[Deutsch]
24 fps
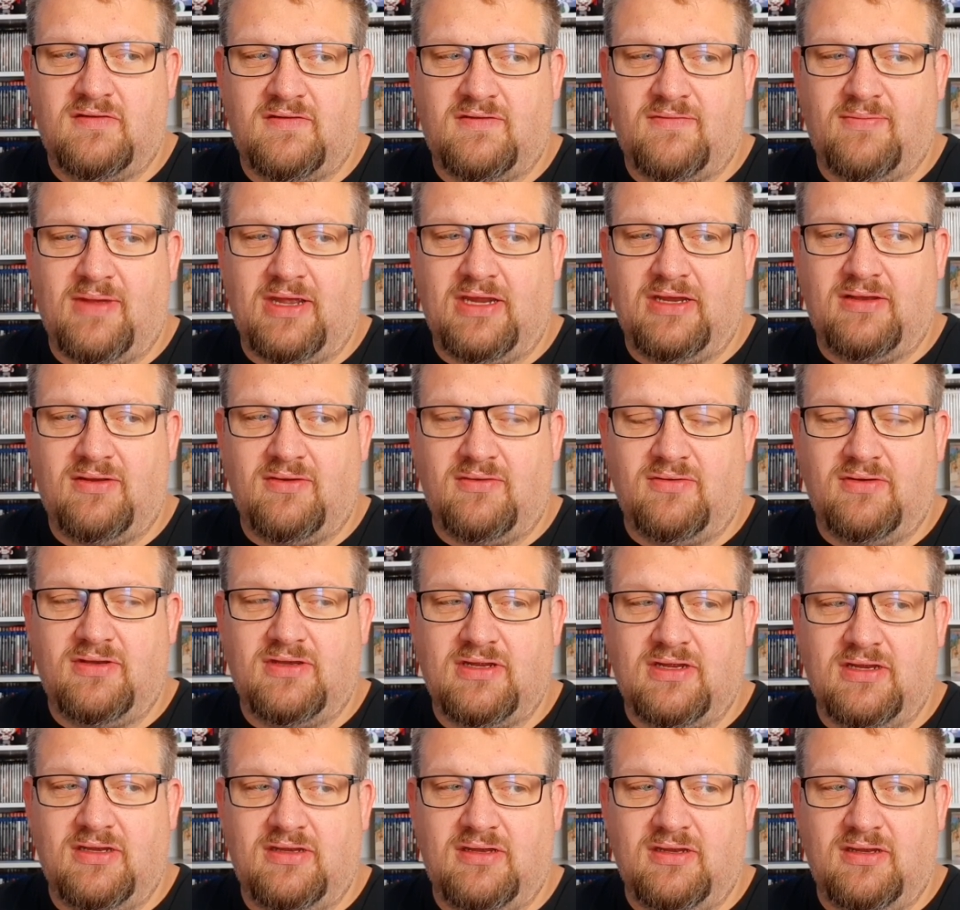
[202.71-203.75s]
zweite und
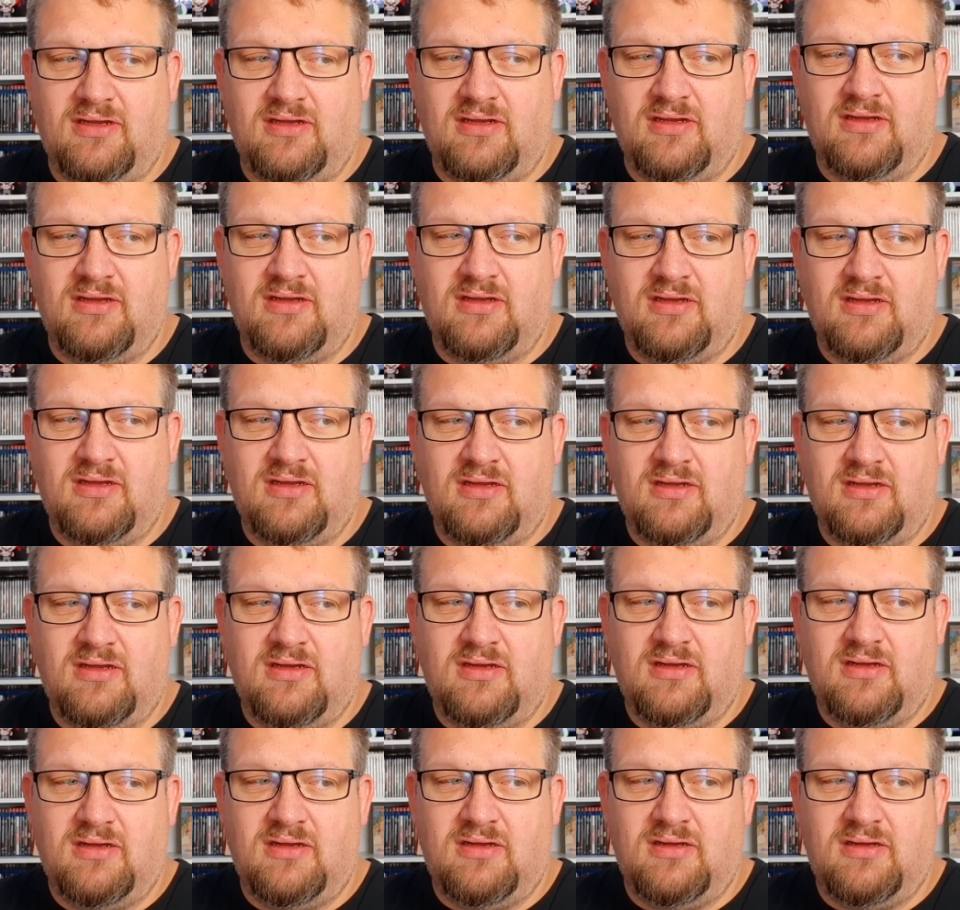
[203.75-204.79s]
dritte,
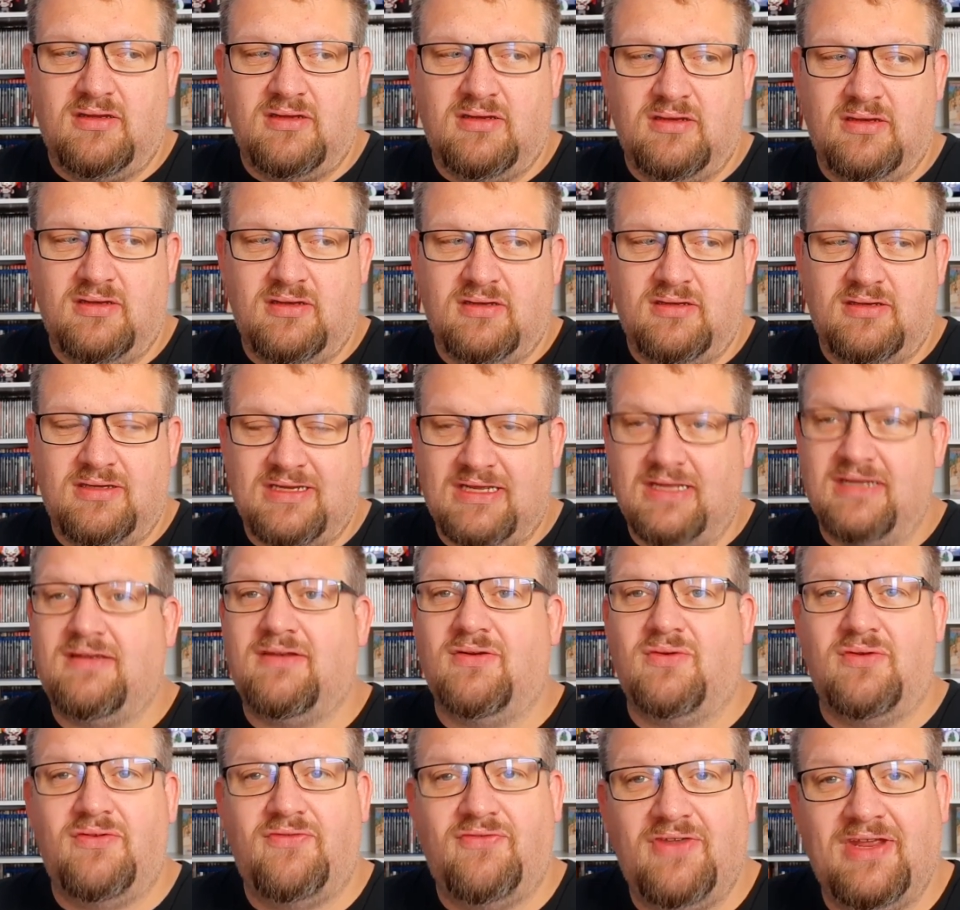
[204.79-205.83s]

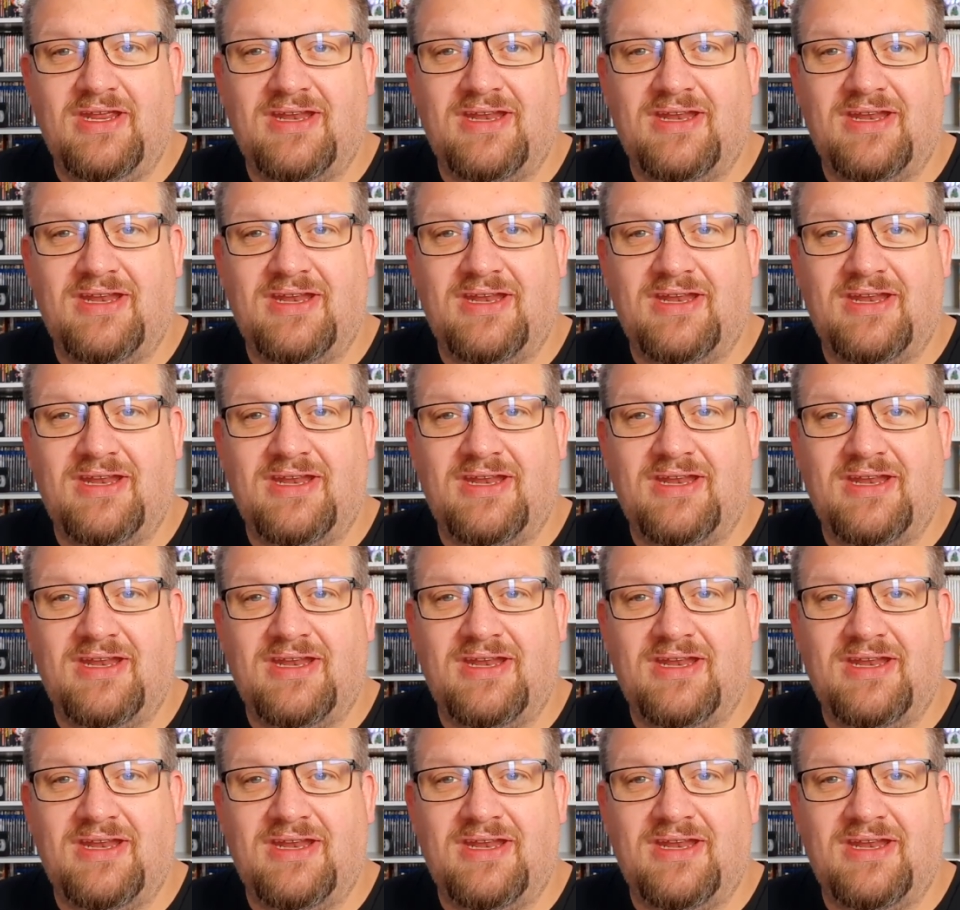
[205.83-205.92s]
dritte und